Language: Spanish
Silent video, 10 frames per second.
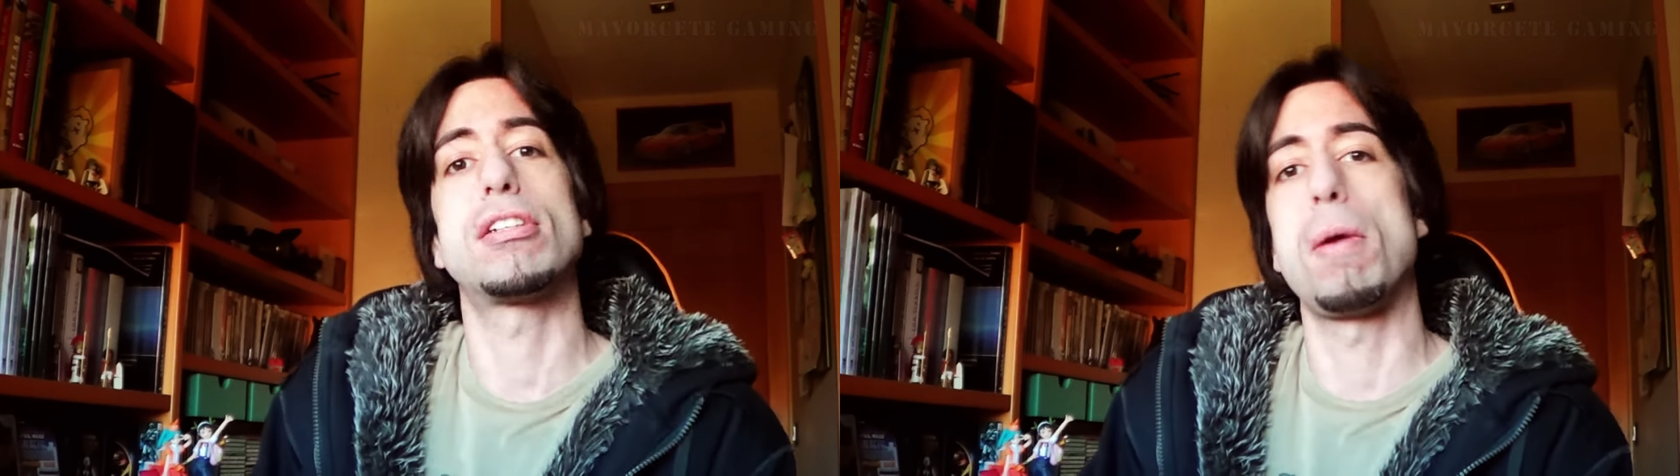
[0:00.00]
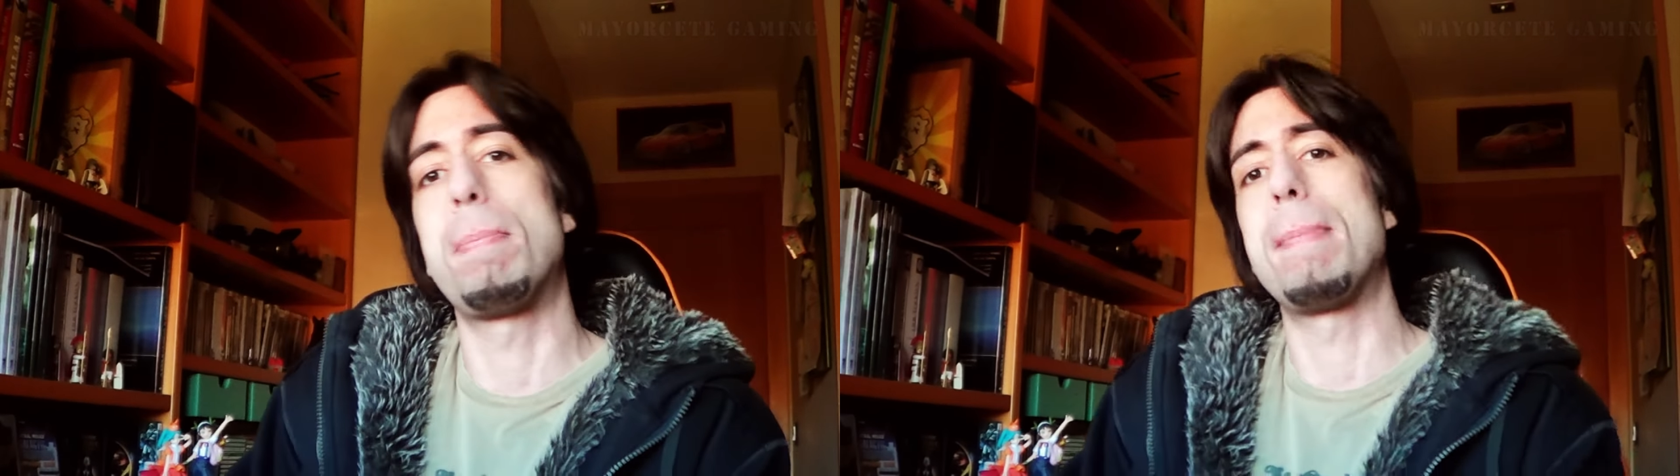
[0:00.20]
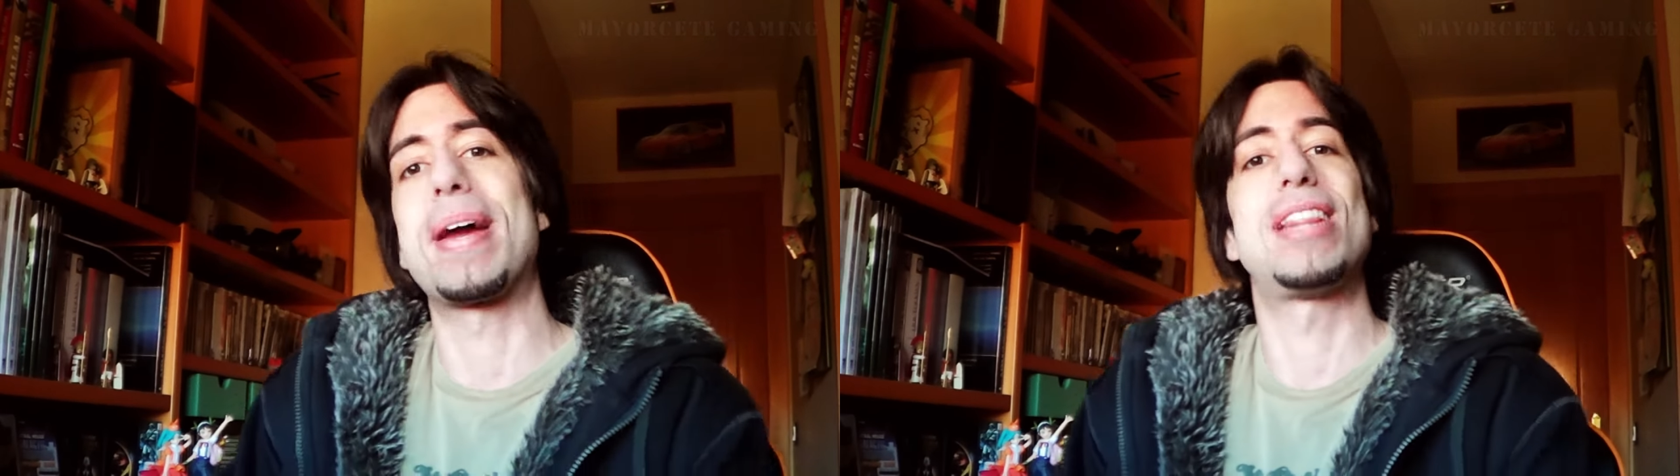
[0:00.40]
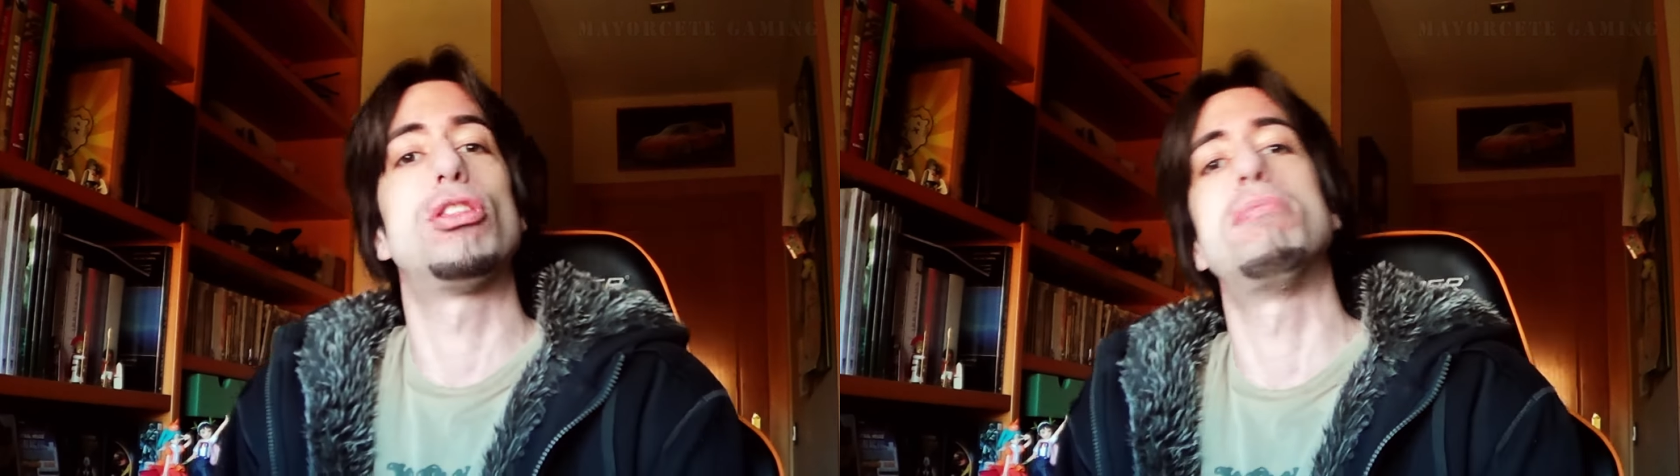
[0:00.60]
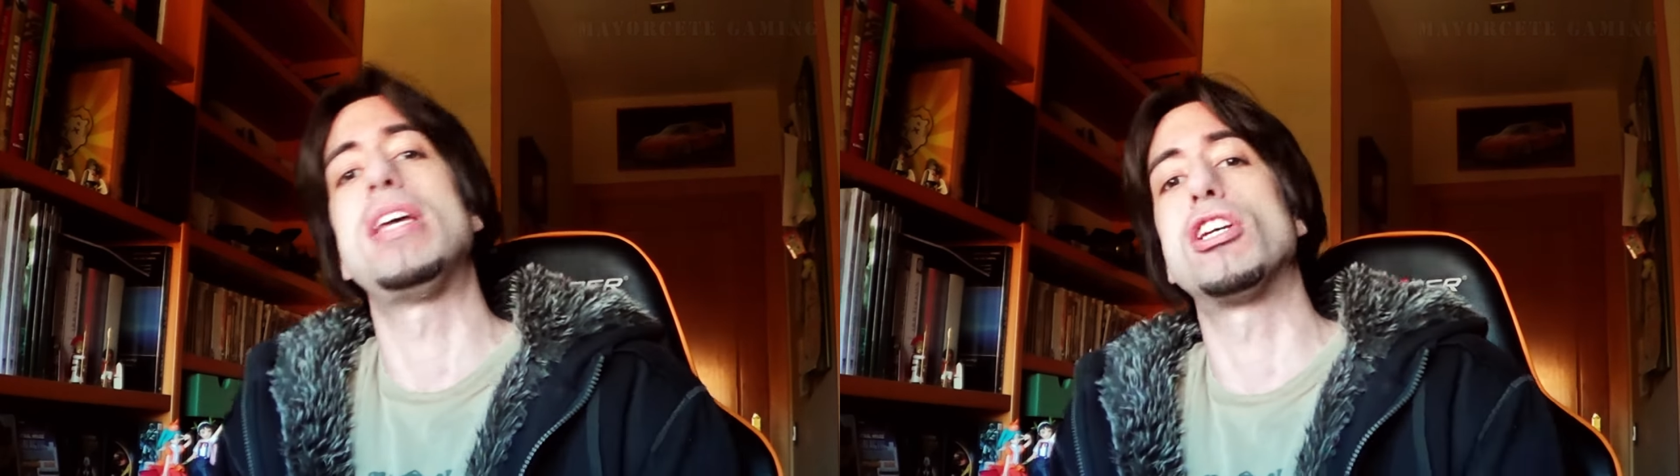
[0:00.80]
estoy
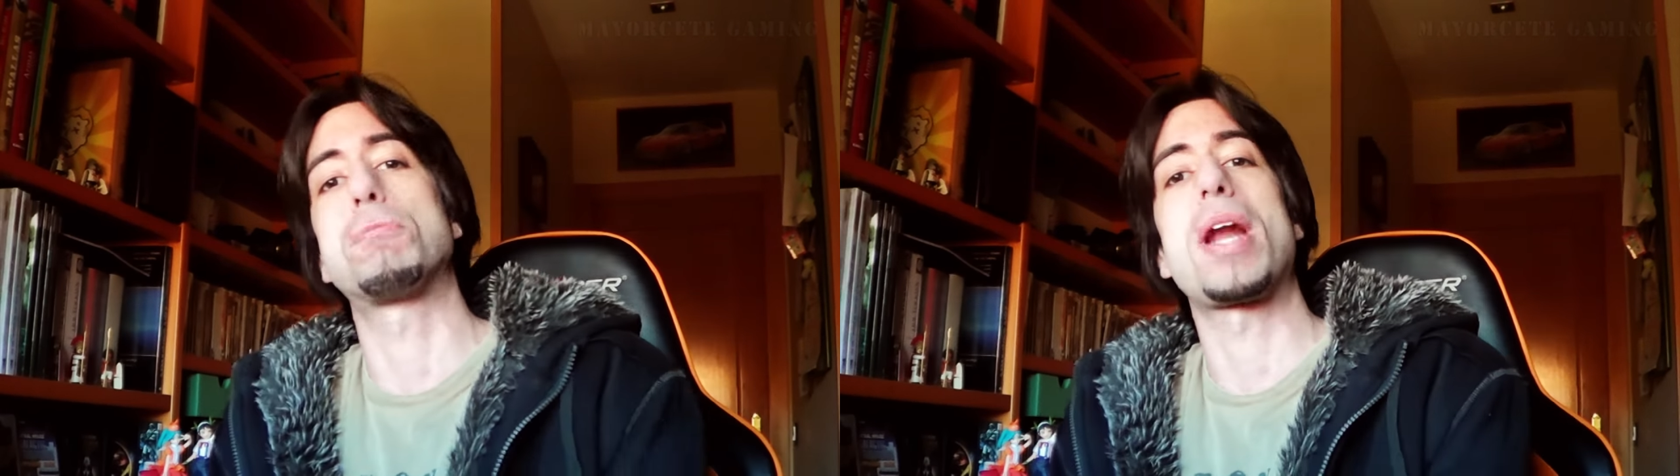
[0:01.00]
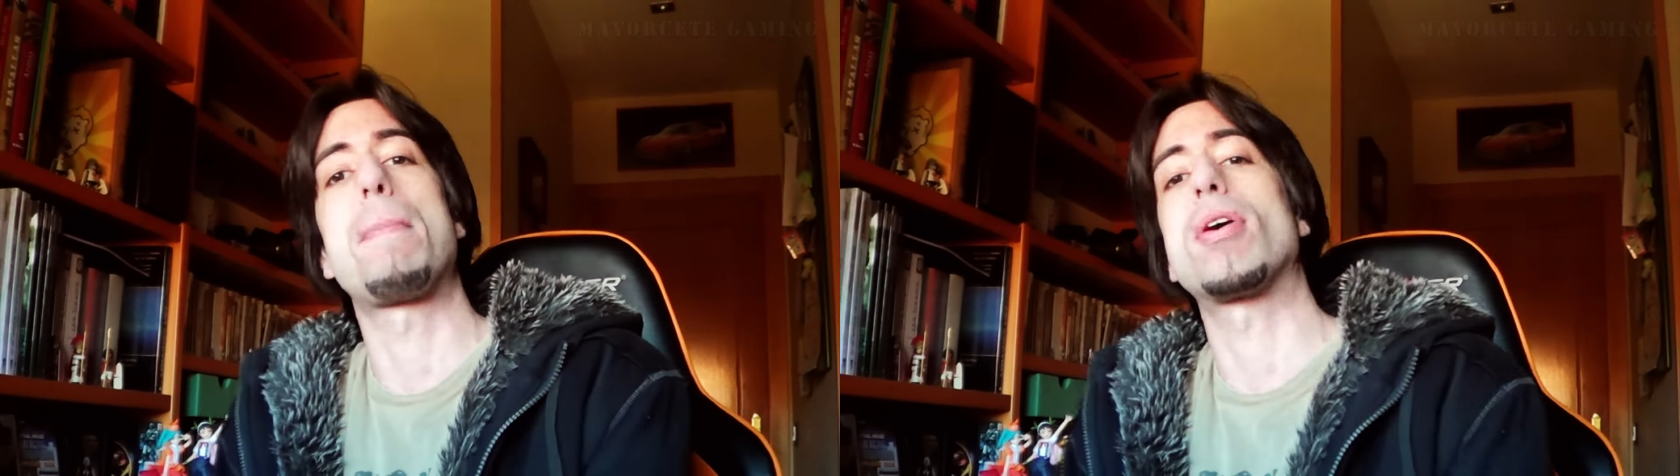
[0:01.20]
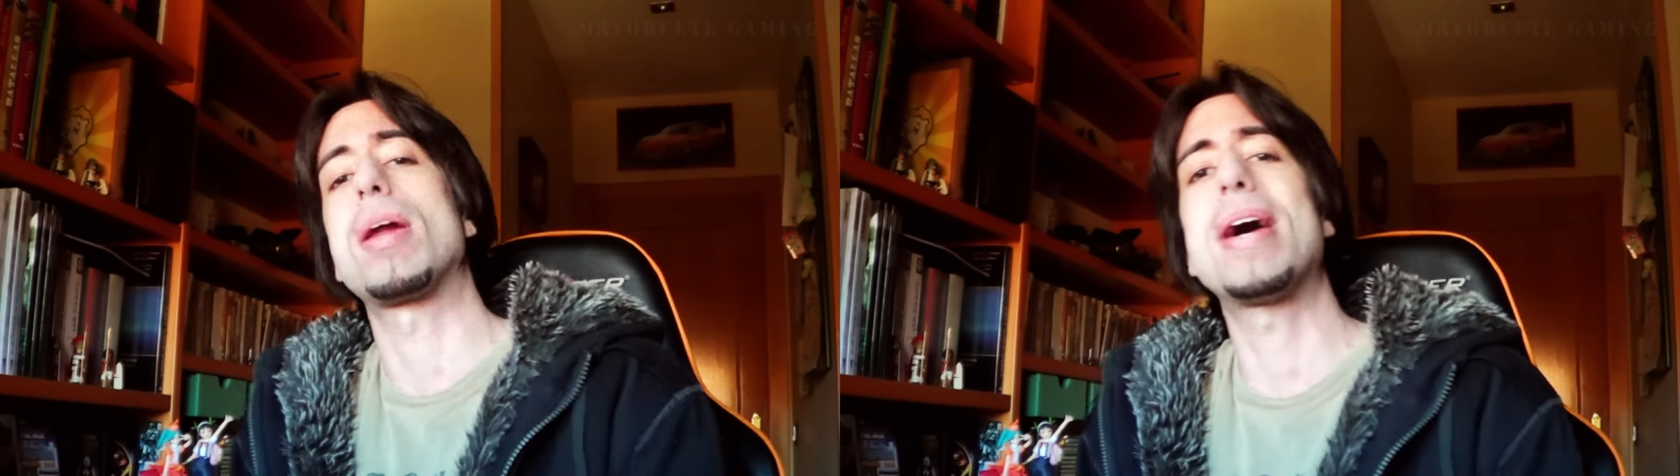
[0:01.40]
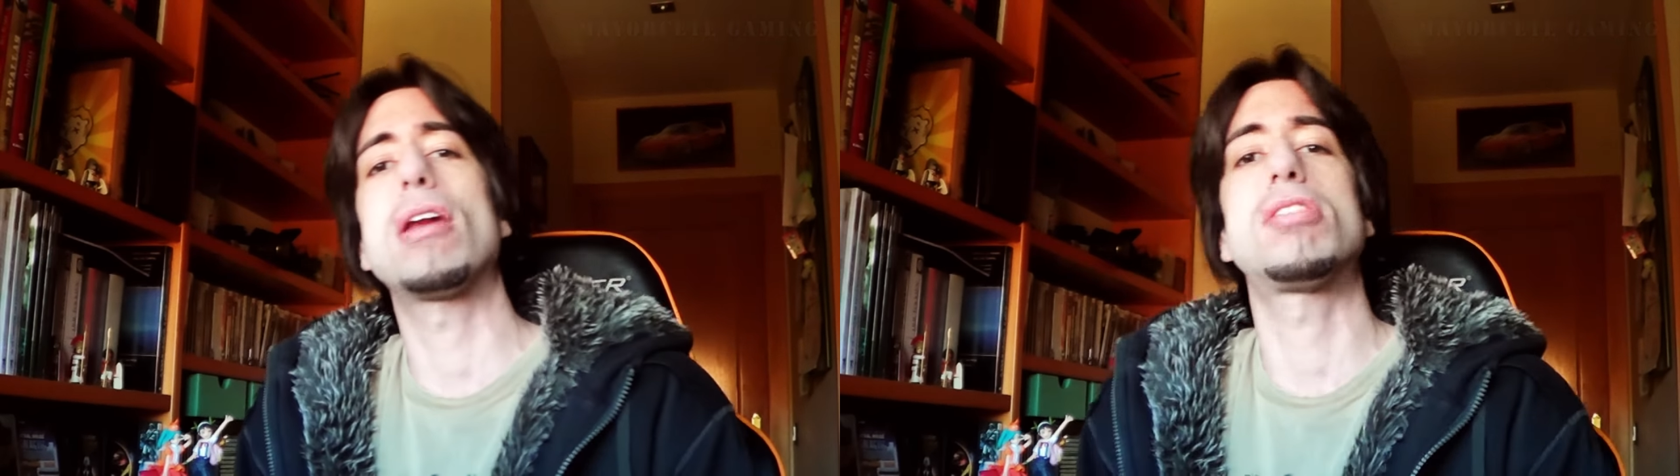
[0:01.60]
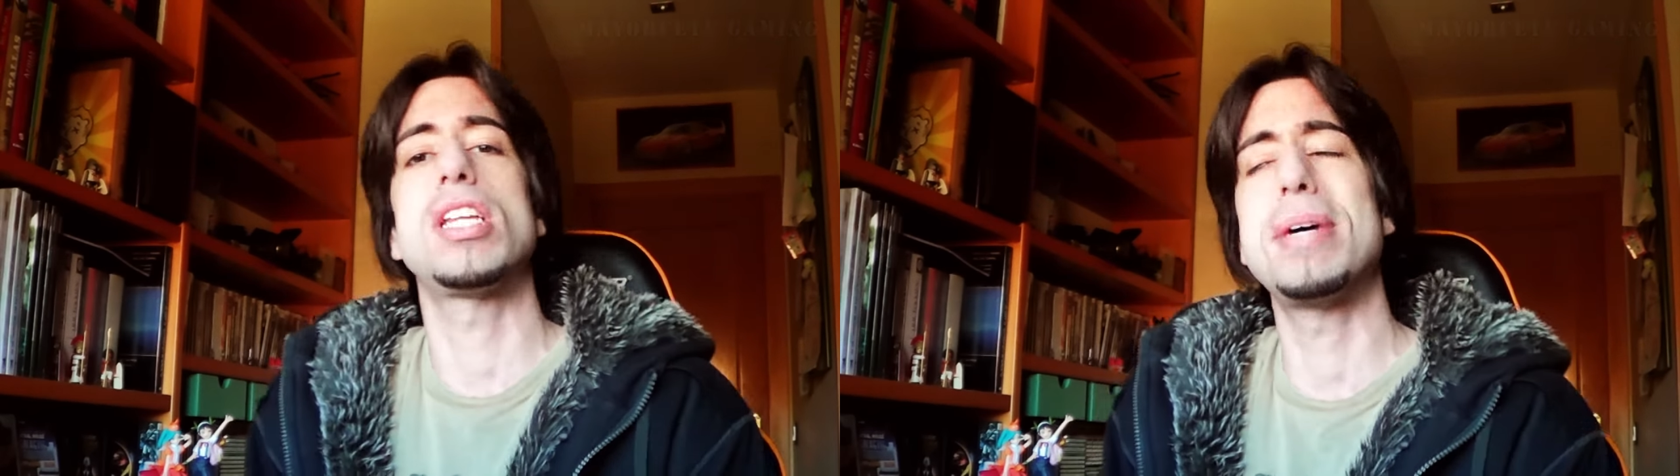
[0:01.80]
preparando vídeos para
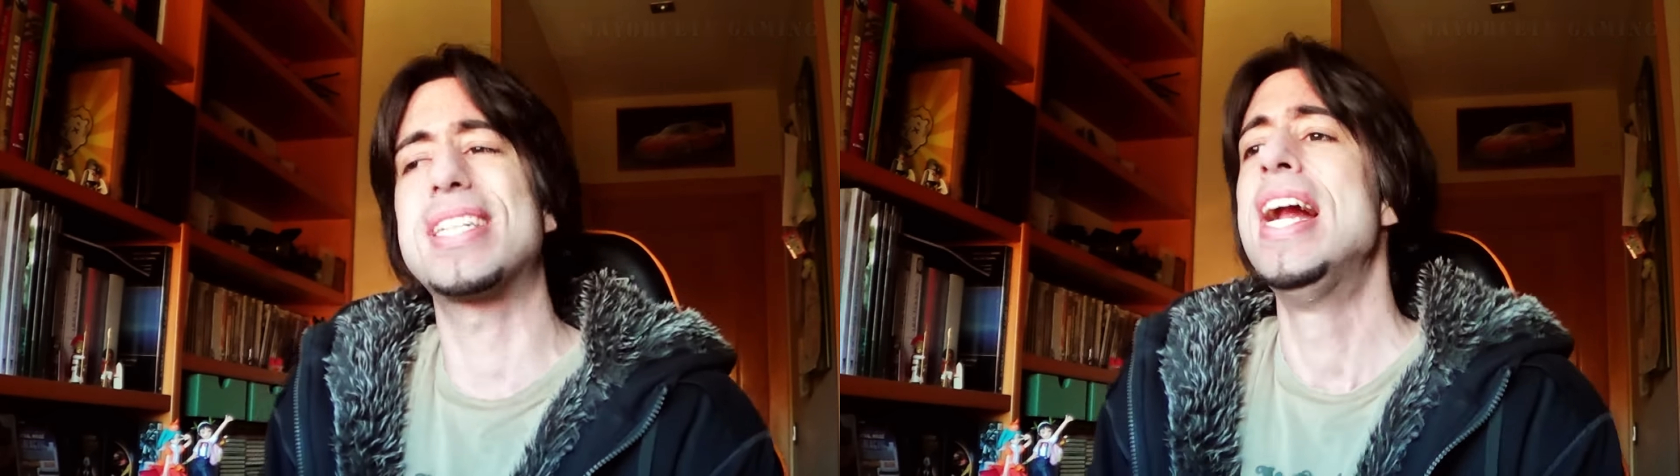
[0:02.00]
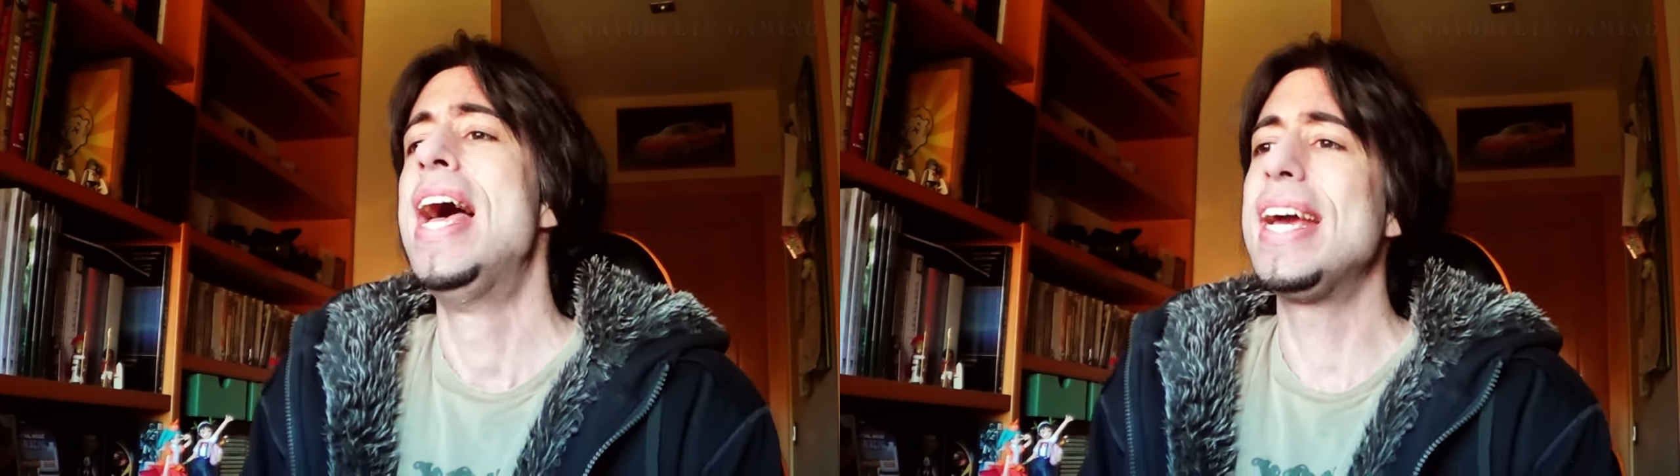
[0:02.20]
programarlos y demás,